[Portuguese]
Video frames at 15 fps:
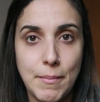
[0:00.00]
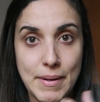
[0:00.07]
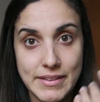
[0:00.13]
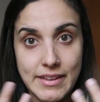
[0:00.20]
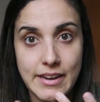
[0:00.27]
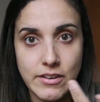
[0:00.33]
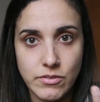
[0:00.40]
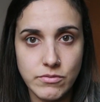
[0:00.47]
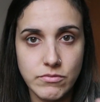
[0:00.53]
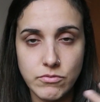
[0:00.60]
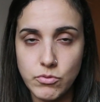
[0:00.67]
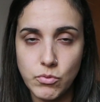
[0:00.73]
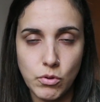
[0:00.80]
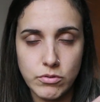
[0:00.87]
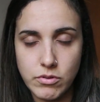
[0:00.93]
a matéria no,
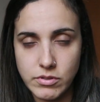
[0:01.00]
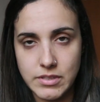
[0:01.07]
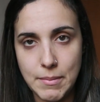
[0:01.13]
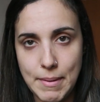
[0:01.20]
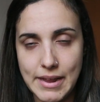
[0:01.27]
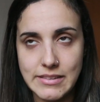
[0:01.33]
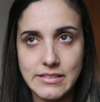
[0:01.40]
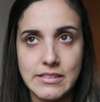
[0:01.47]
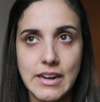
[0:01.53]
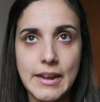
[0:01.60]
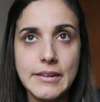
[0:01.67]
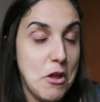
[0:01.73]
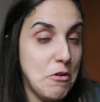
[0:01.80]
no outro semestre, né?